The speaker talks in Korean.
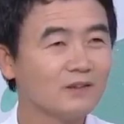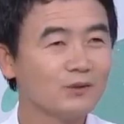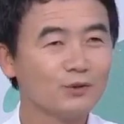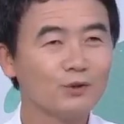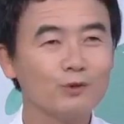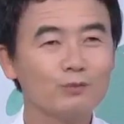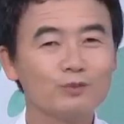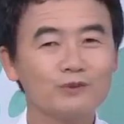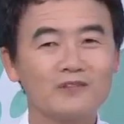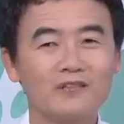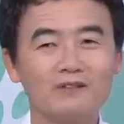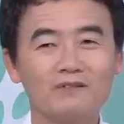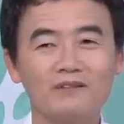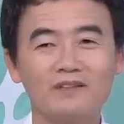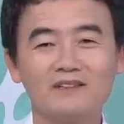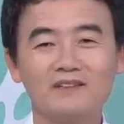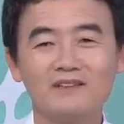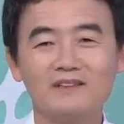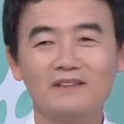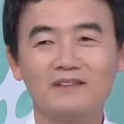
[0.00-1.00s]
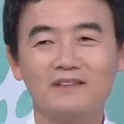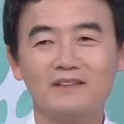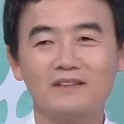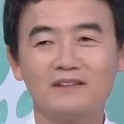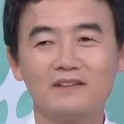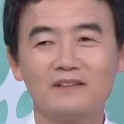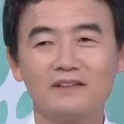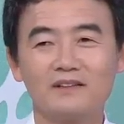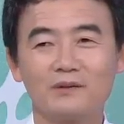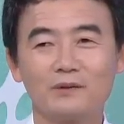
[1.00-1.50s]
교육부 장관이
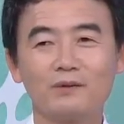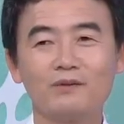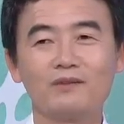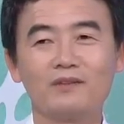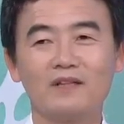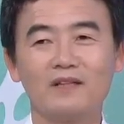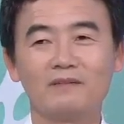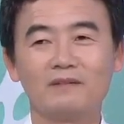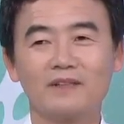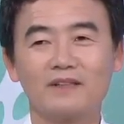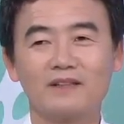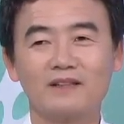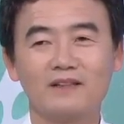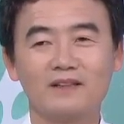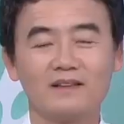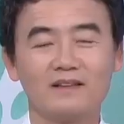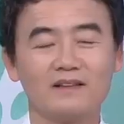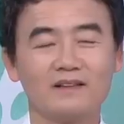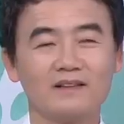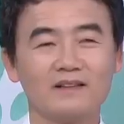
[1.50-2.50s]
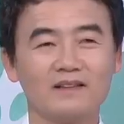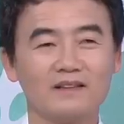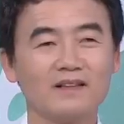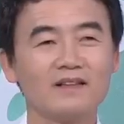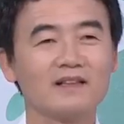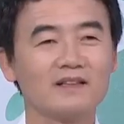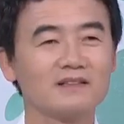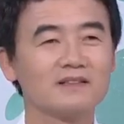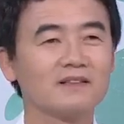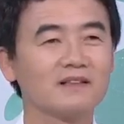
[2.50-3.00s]
교육감에게
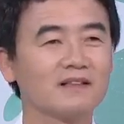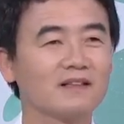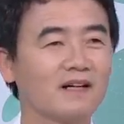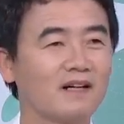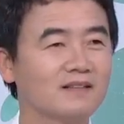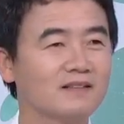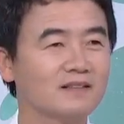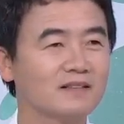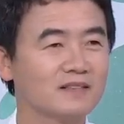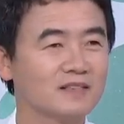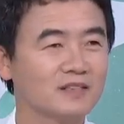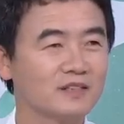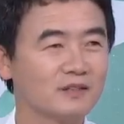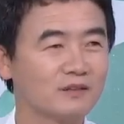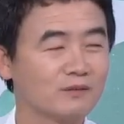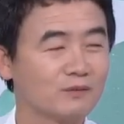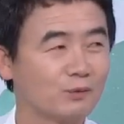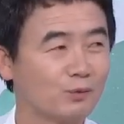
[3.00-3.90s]
이래라 저래라 하는 것이